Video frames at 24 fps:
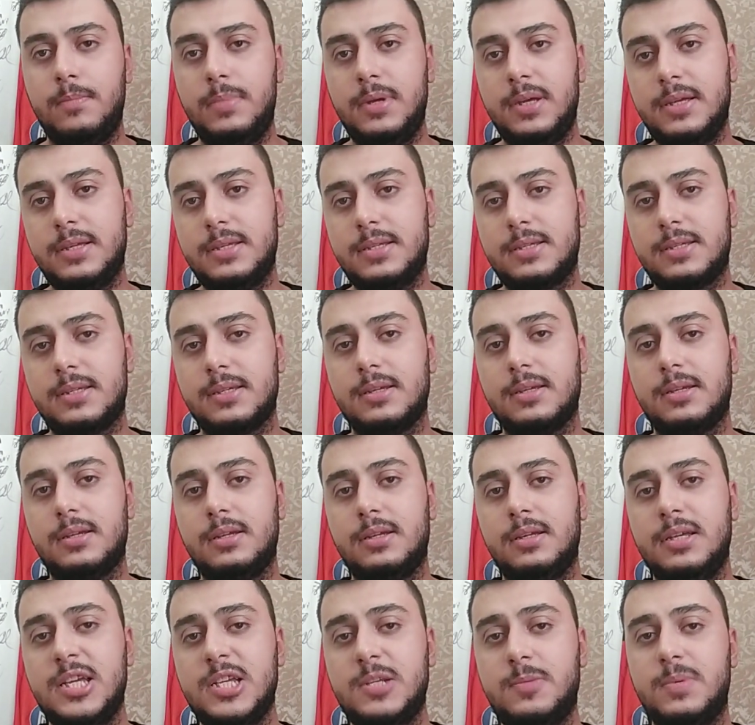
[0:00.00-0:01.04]
biz
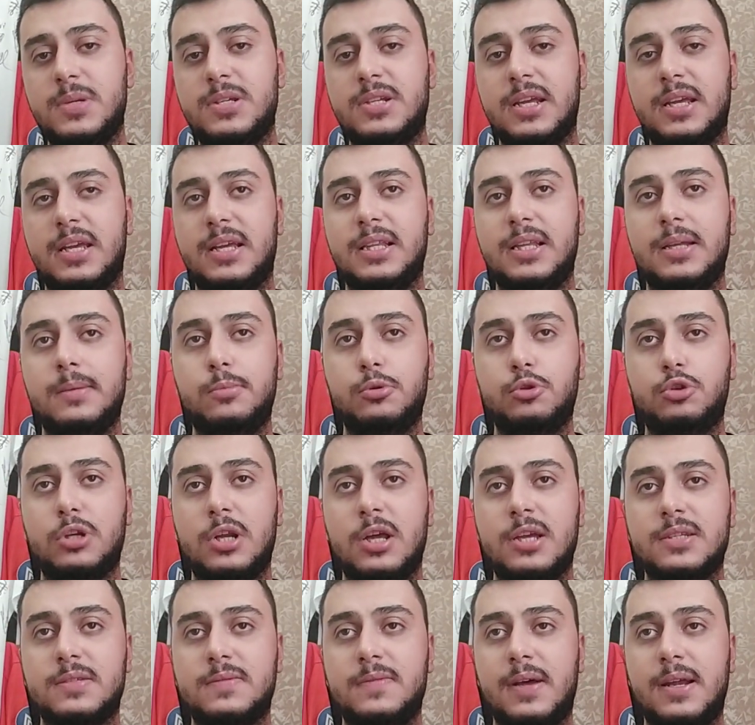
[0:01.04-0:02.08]
hiçbir şekilde bu
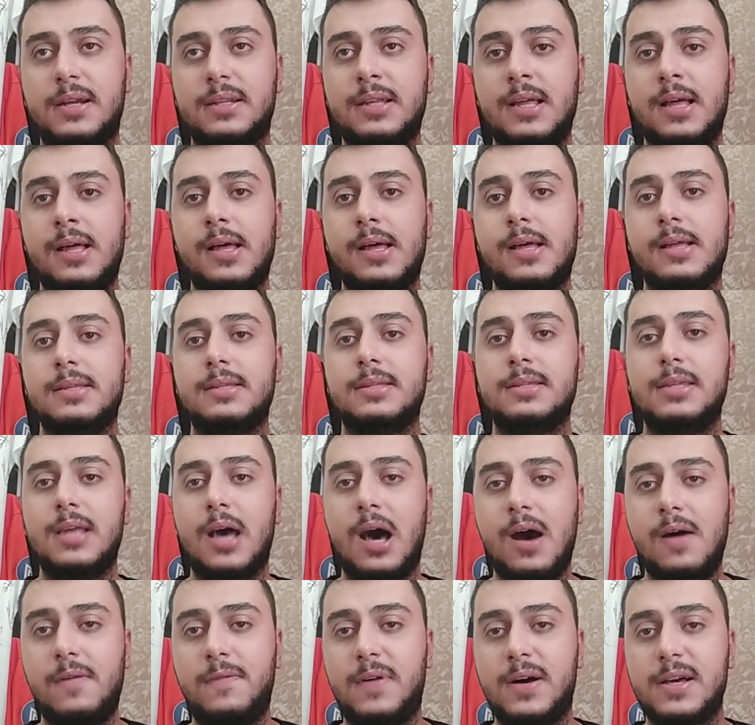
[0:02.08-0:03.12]
transferde
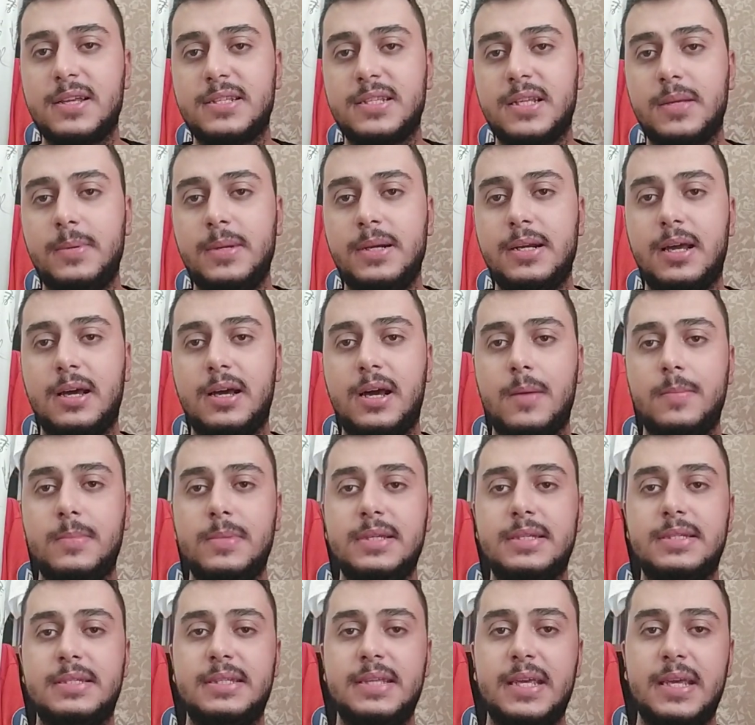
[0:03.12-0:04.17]
daha fazla bir rakam
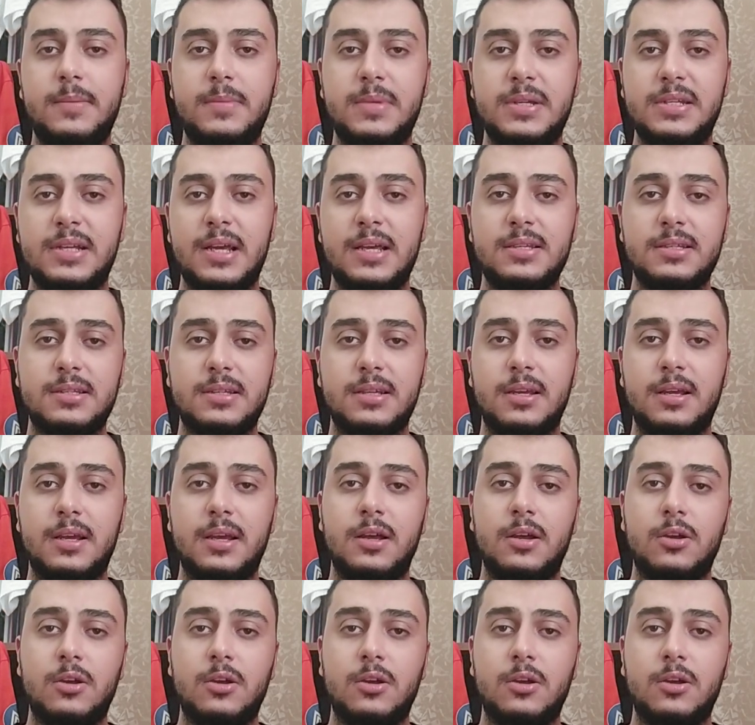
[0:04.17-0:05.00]
isteyemeyeceğiz.